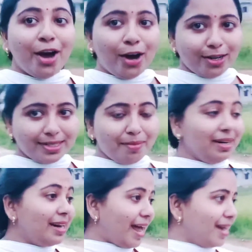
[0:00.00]
और सामान
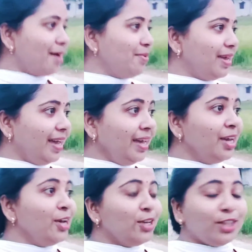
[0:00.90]
लाना भी है
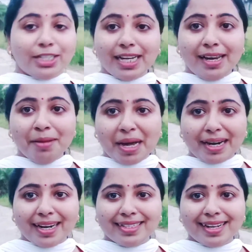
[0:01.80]
तो चलिए
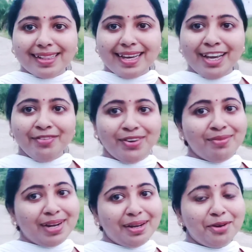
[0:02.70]
मार्केट चलते हैं फिर
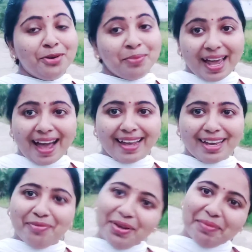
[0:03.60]
घूम के
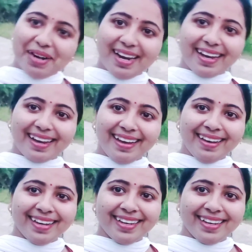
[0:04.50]
आएंगे फिर मिल लेंगे